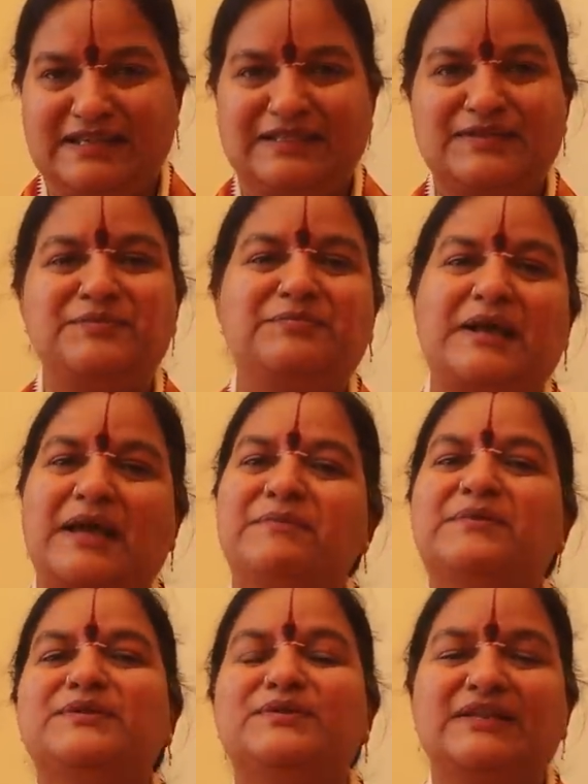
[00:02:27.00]
ఎంతో
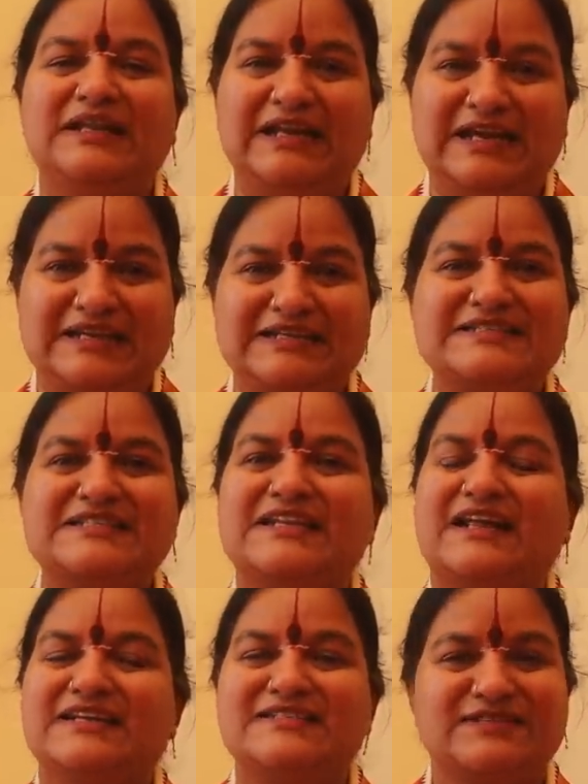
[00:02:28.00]
ప్రేమతోటి లెటర్స్
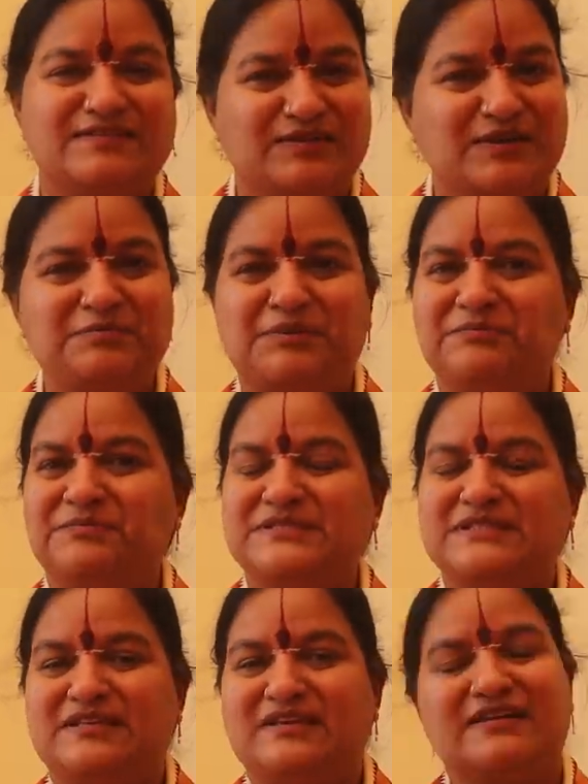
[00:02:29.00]
రాసి కూడా
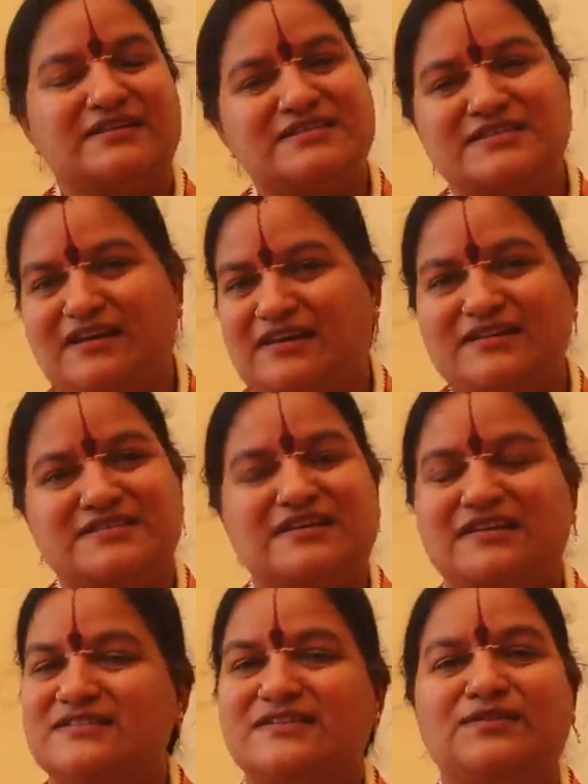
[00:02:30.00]
పంపిస్తున్నారు చాలా
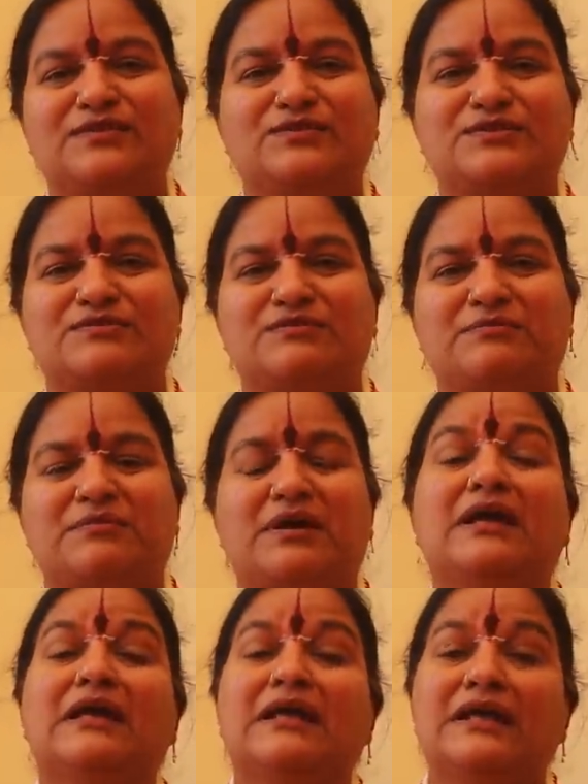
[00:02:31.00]
చాలా సంతోషం
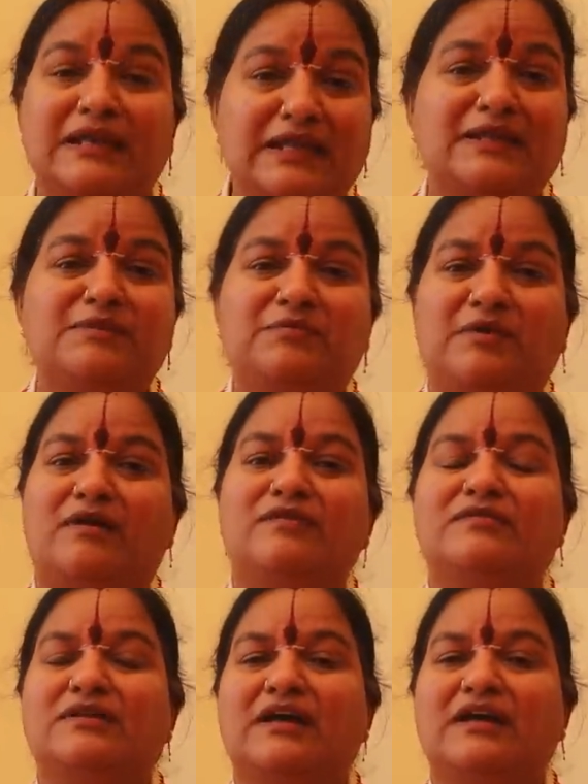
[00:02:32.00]
అమ్మ నేను
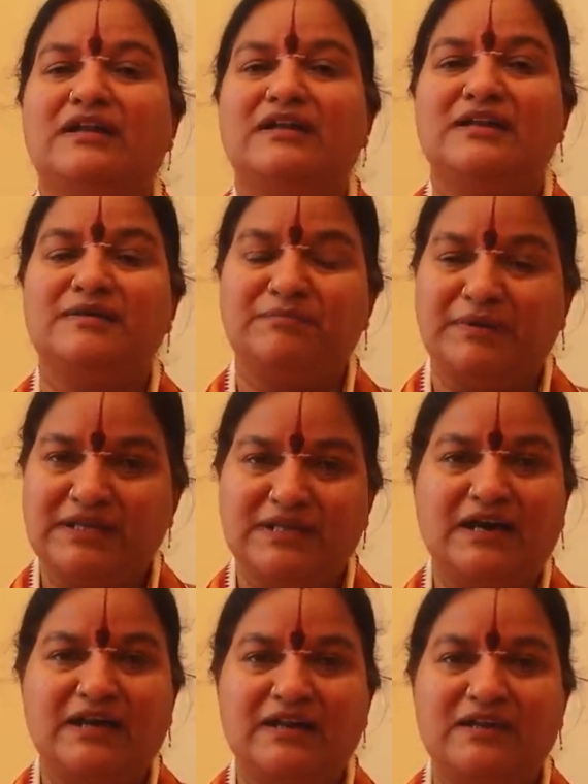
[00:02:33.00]
బాగుండాలని పది
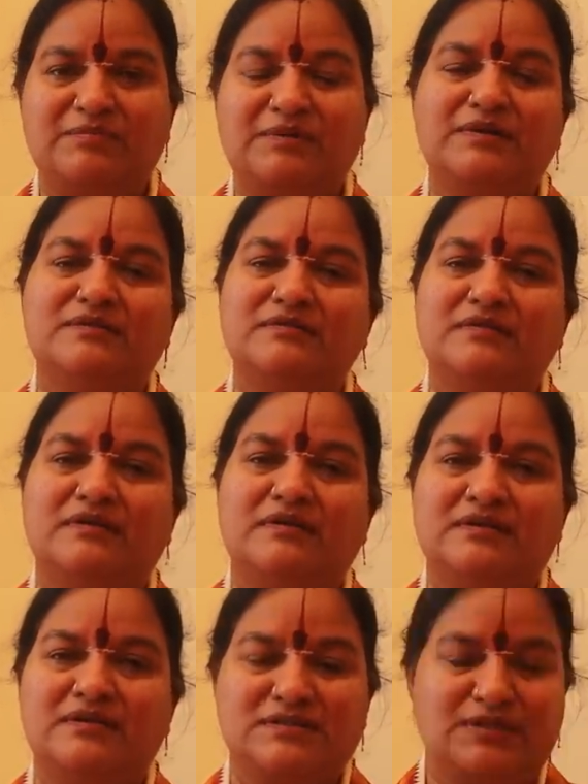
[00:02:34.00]
కాలాల పాటు
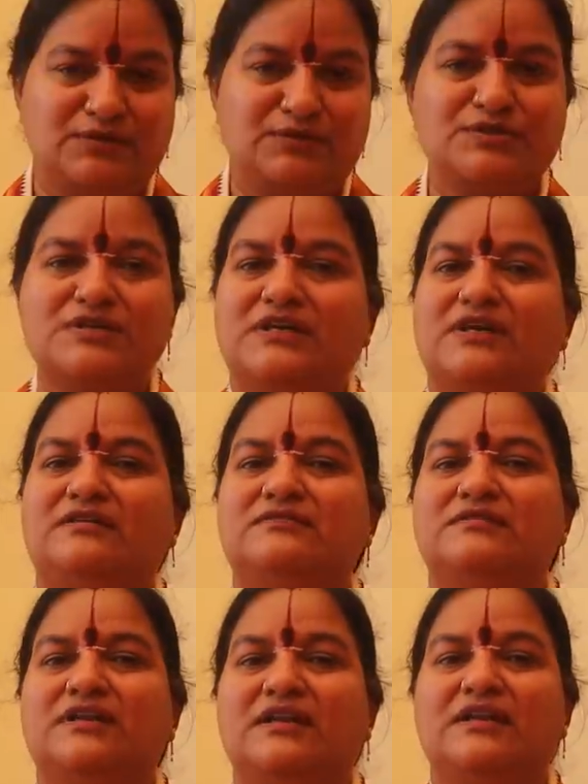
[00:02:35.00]
సంతోషంగా
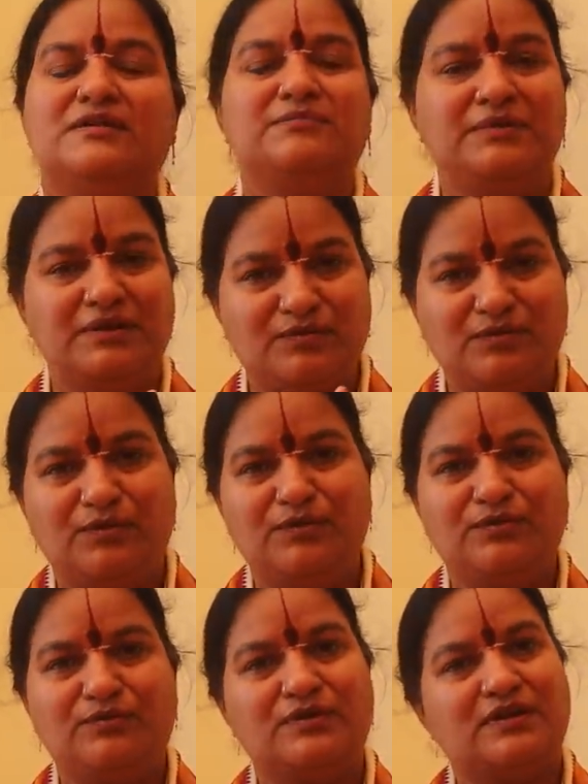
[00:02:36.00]
ఉండాలని మీరు
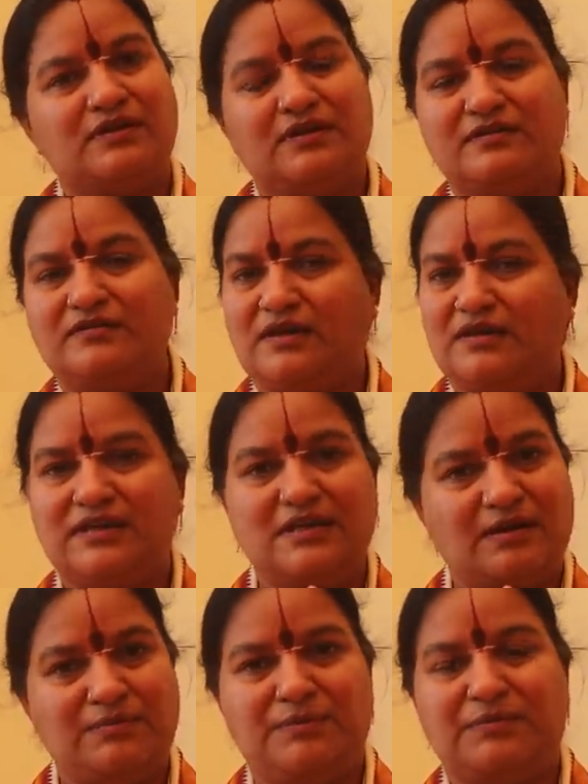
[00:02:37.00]
కోరుకుంటున్నారు నాకు
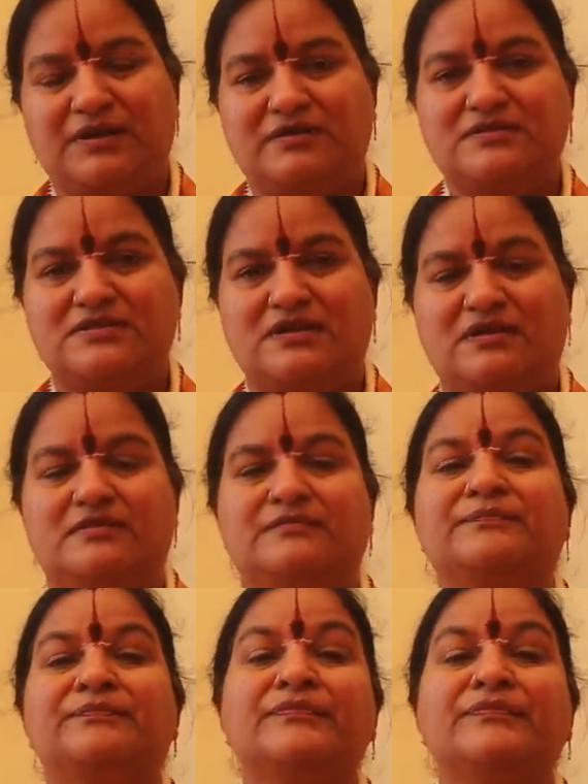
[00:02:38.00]
ఈ అభిమానం చాలు